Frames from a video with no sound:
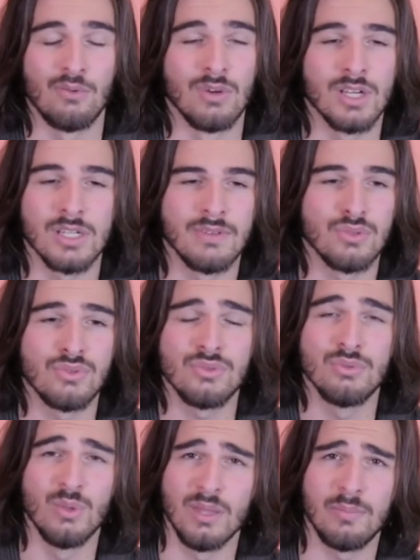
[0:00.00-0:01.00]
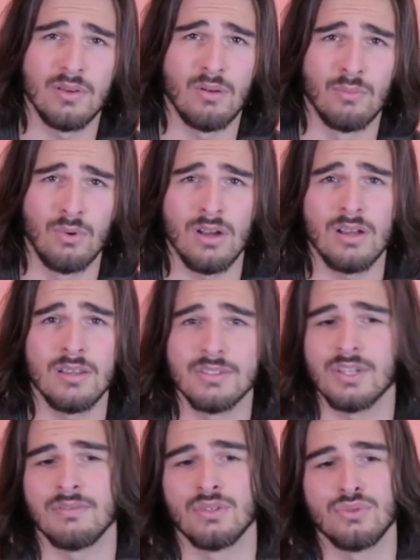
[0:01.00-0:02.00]
où là j'avais juste une épée en bois, et
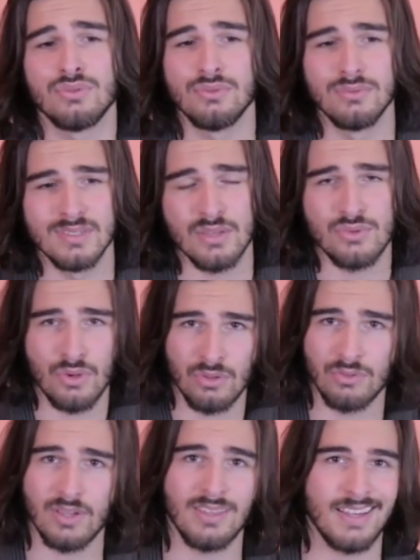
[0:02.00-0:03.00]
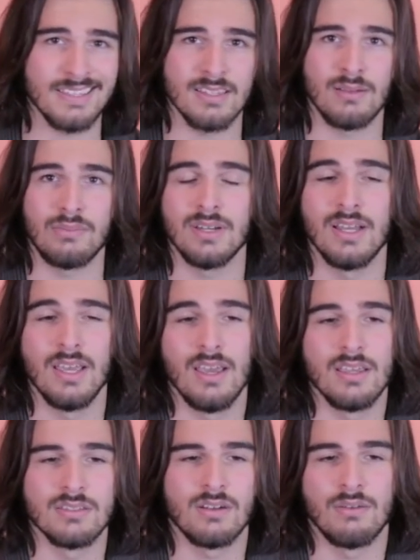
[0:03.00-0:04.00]
j'avais juste une ceinture en cuir très simple,
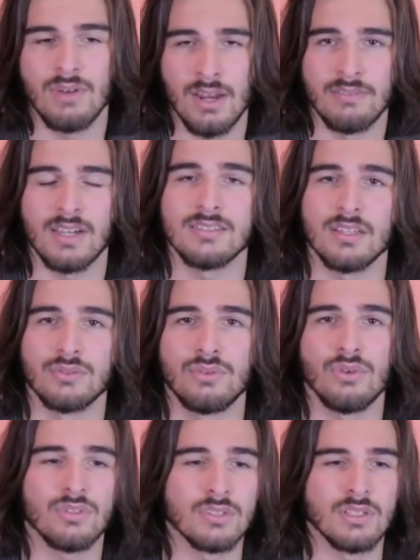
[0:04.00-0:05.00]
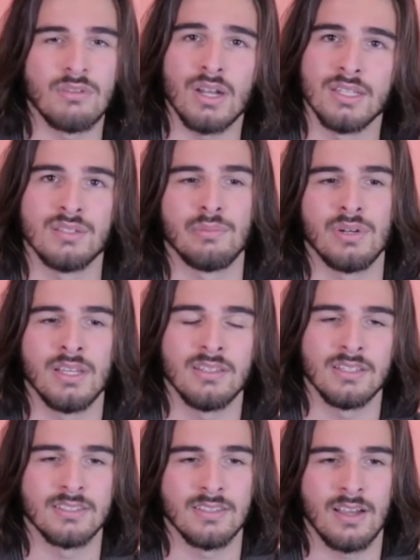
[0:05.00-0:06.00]
sans avoir la vraie ceinture, sans avoir les
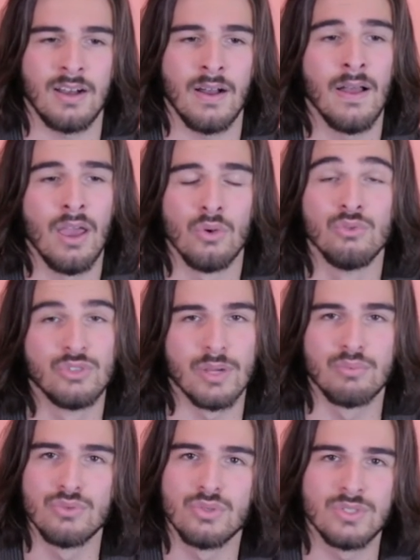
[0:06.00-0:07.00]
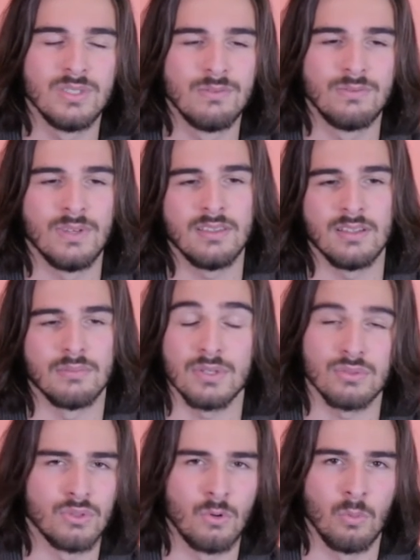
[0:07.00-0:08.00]
épaulettes, etc. Une capuche aussi faite
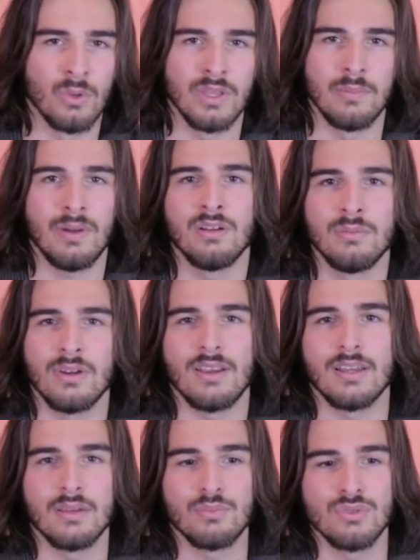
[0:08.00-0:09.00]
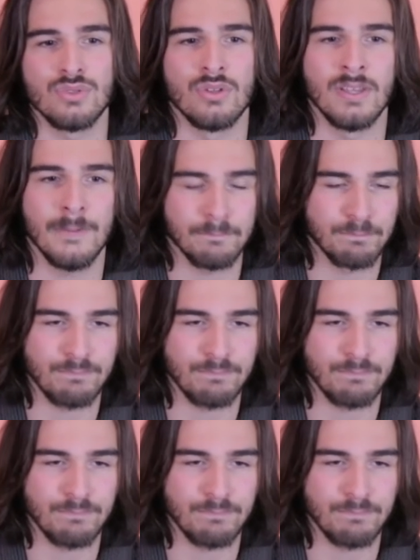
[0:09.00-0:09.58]
parce qu'on comprenait pas comment la capuche tenait.